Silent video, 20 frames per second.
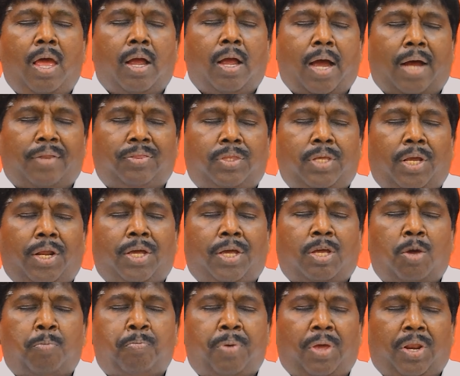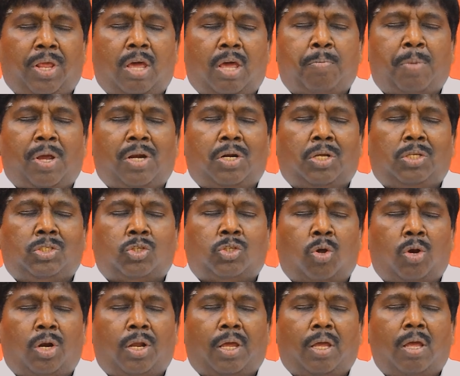கர்த்தருக்கு பிரியம் என்று
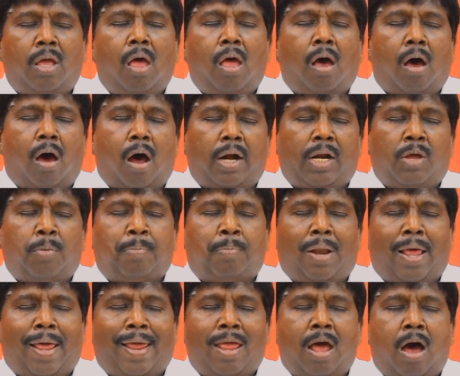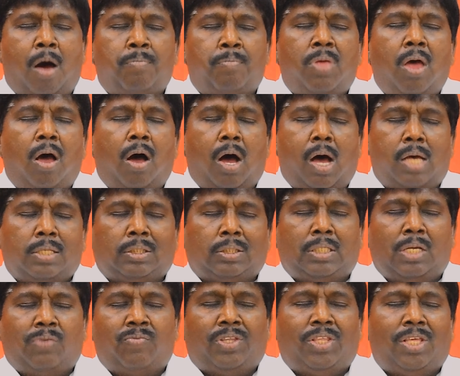சொல்லி ஆண்டு பிளேயாம்
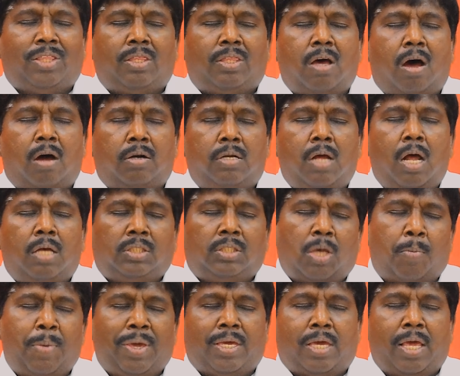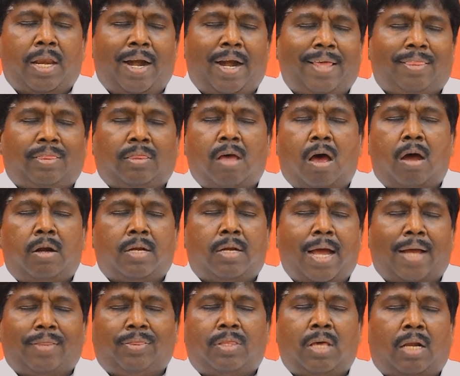ஆசிர்வதித்தான் சபிக்க நினைத்தான்
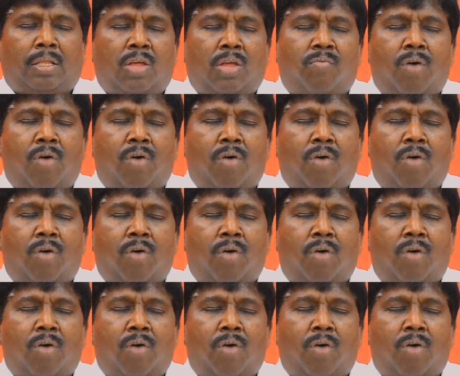கர்த்தர் அந்த